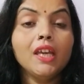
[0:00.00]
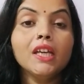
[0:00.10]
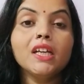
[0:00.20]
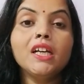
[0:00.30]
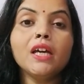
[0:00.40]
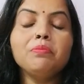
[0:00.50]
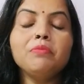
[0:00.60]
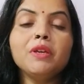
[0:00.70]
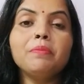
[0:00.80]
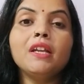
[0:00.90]
गर्भ
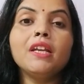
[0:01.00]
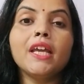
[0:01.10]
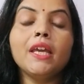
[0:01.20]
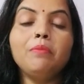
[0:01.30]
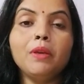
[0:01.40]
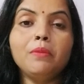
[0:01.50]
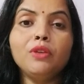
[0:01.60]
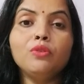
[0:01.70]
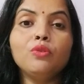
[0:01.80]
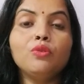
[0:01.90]
में पल रहे बेबी
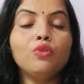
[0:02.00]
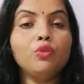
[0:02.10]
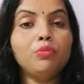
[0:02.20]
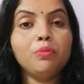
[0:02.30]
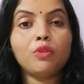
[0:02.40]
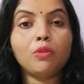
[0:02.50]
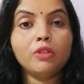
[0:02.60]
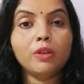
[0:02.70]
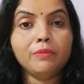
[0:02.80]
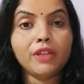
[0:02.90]
को कोई भी
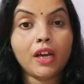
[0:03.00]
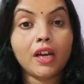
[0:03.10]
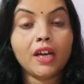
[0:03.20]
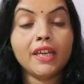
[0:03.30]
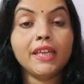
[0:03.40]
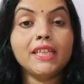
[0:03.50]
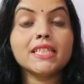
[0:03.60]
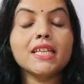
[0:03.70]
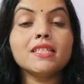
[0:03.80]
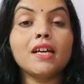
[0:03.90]
प्रॉब्लम ना आए
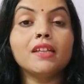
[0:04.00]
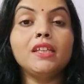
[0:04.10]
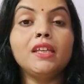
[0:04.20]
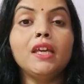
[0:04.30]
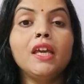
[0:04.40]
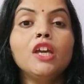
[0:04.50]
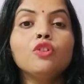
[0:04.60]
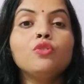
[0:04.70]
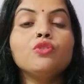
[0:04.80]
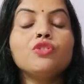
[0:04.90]
इसके साथ ही
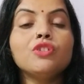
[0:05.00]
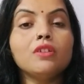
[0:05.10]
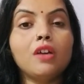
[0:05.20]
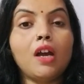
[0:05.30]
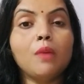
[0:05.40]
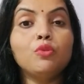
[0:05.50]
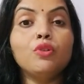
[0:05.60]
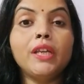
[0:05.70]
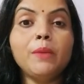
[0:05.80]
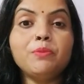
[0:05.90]
कुछ आपको
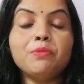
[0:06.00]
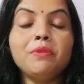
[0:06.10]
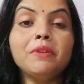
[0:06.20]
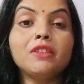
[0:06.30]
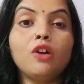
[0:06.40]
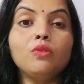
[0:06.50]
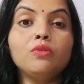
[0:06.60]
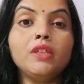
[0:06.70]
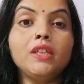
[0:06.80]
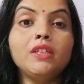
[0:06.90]
टिप्स भी
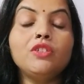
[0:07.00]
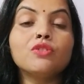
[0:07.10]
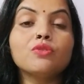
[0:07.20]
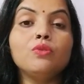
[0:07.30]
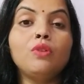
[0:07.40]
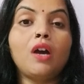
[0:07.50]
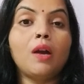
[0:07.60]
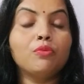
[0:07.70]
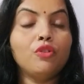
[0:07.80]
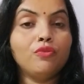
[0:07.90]
बताऊंगी जिसको
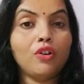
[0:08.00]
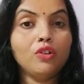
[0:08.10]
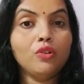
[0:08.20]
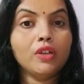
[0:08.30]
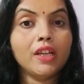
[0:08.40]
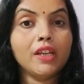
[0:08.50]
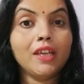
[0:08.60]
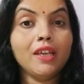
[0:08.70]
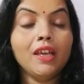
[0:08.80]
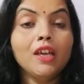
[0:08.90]
आपको फॉलो करके
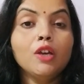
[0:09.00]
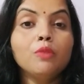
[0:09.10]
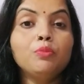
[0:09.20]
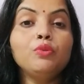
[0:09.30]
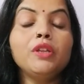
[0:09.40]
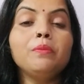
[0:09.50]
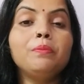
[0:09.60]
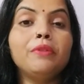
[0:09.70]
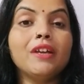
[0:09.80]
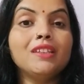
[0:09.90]
पूरे
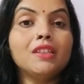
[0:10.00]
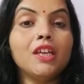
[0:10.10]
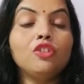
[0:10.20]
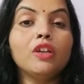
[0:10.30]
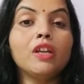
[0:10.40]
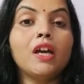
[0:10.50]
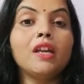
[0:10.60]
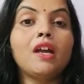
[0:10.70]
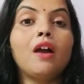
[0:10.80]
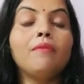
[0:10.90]
व्रत के दौरान
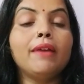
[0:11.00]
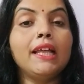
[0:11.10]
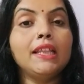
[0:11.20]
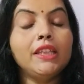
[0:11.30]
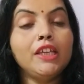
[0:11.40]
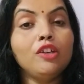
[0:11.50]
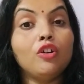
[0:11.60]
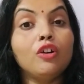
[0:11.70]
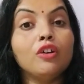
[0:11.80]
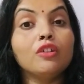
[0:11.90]
आप हेल्दी
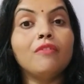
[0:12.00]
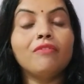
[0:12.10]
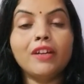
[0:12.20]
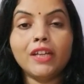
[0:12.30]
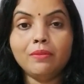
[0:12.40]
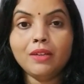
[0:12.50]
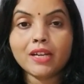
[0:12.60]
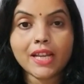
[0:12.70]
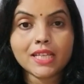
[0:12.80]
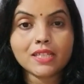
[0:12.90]
और कंफर्टेबल
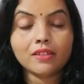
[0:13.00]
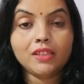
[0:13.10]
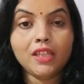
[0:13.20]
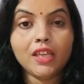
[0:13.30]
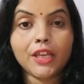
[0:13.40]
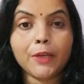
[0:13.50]
रह सकती हैं